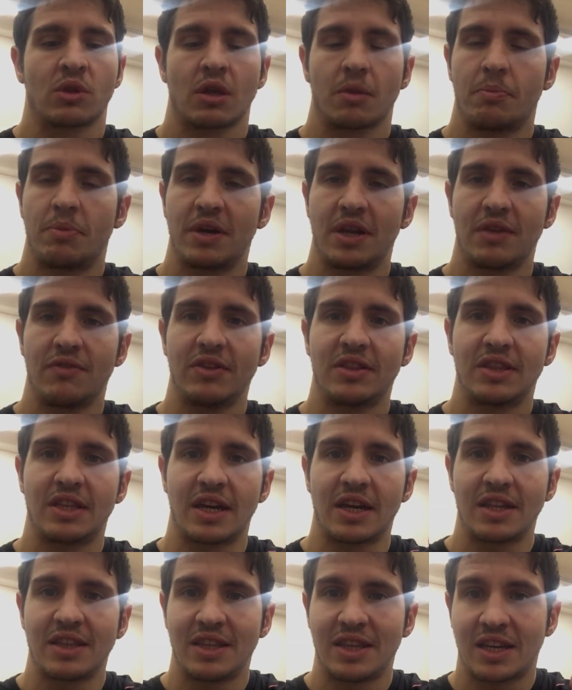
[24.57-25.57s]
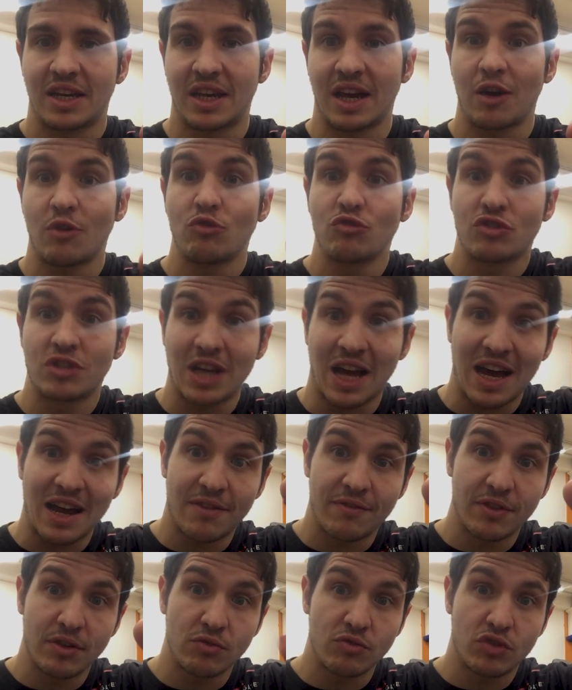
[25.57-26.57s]
per evitare di
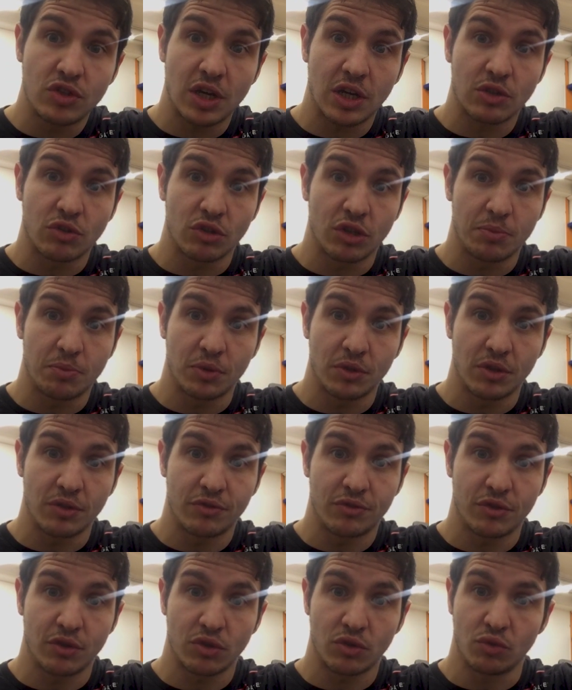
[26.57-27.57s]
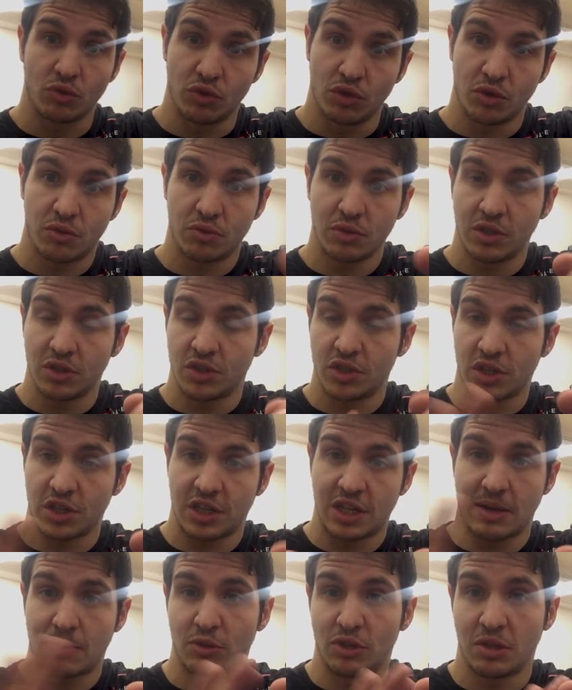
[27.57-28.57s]
causarvi un certo tipo di infortunio quindi
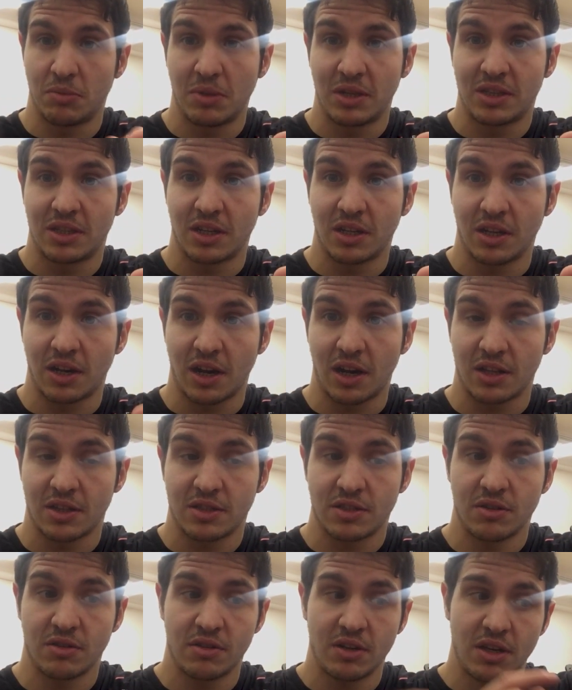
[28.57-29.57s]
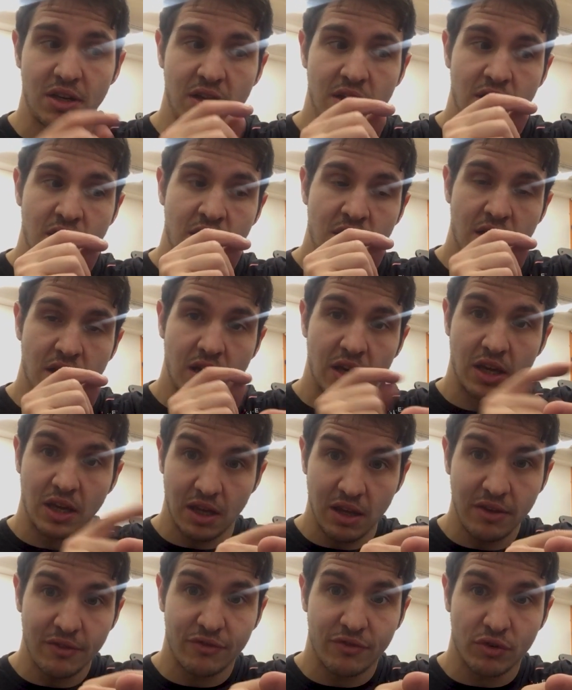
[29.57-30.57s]
cerchiamo di mettere in relazione
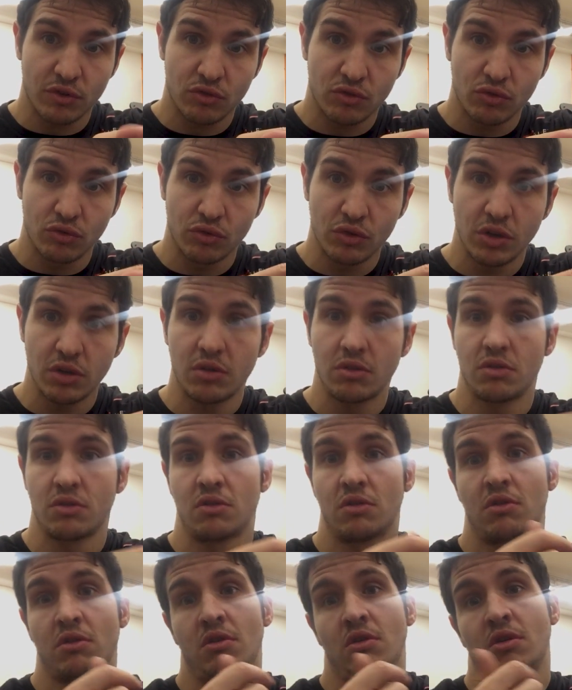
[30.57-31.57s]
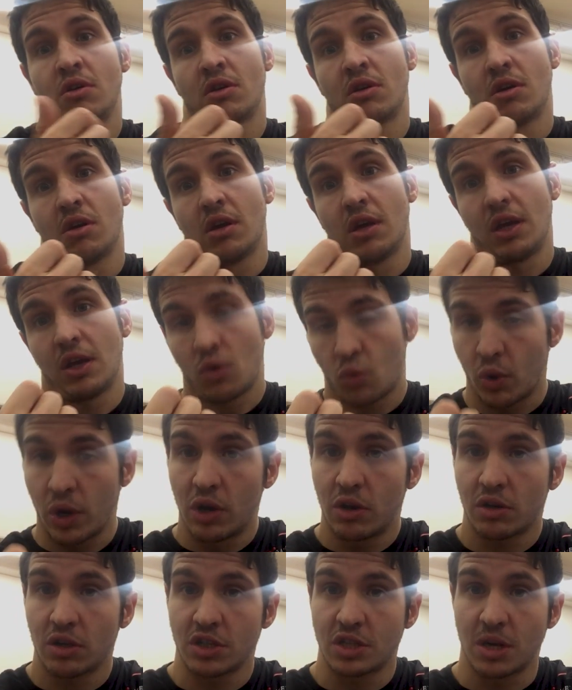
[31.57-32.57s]
infortunio e
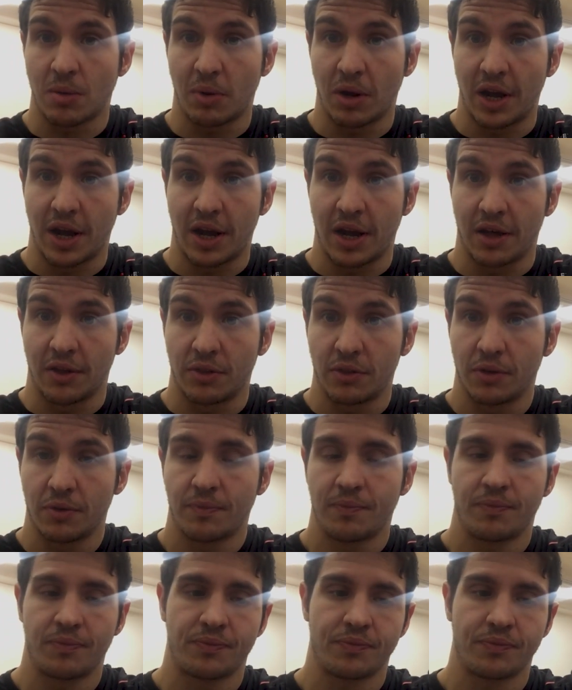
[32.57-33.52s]
quello che stiamo allenando.